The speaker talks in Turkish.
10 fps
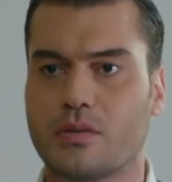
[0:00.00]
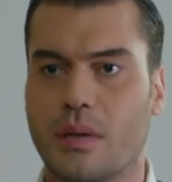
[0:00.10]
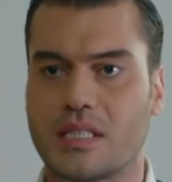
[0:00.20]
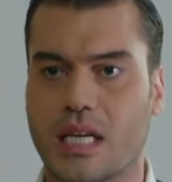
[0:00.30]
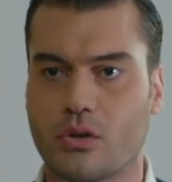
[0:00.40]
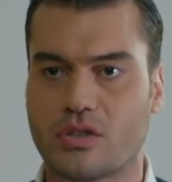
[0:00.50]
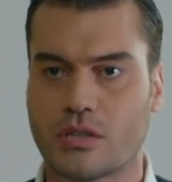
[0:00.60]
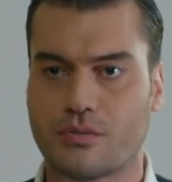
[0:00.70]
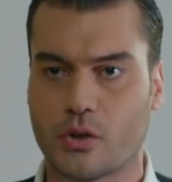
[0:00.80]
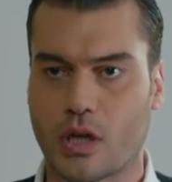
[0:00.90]
bozma.
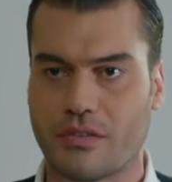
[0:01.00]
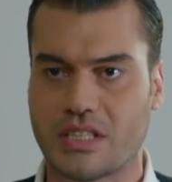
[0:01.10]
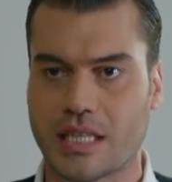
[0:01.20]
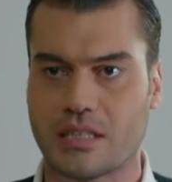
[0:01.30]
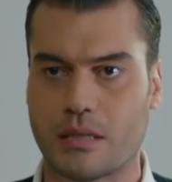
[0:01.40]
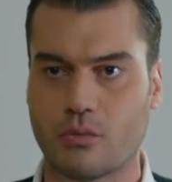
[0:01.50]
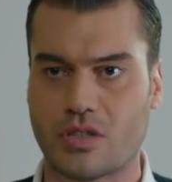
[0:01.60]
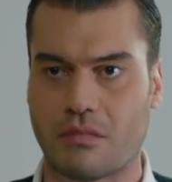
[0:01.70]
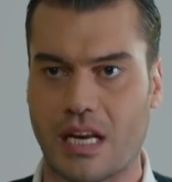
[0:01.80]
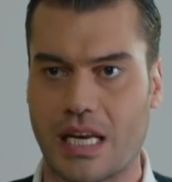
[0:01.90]
Çekiyorsan şu fotoğrafı çek.
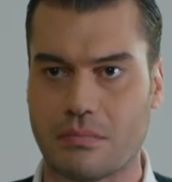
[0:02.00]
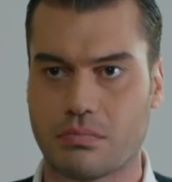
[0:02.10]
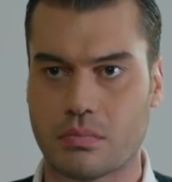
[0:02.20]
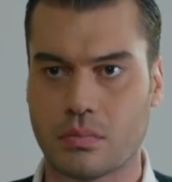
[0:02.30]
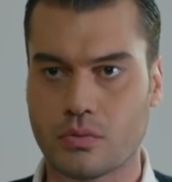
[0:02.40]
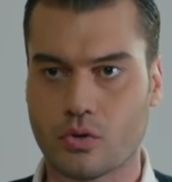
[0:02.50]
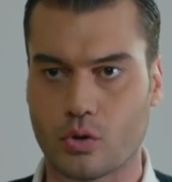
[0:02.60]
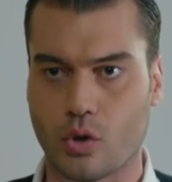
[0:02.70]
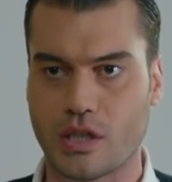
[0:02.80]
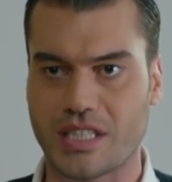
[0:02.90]
Çekmiyorsan vallahi
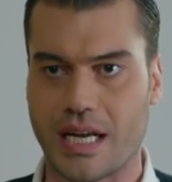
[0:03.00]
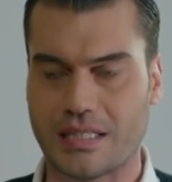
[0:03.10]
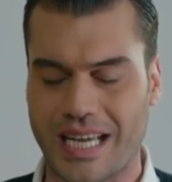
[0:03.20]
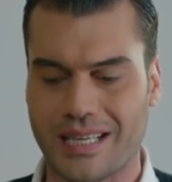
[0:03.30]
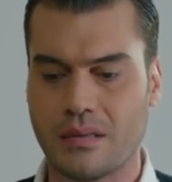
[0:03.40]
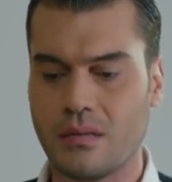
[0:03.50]
kötü olacak ha. Çek.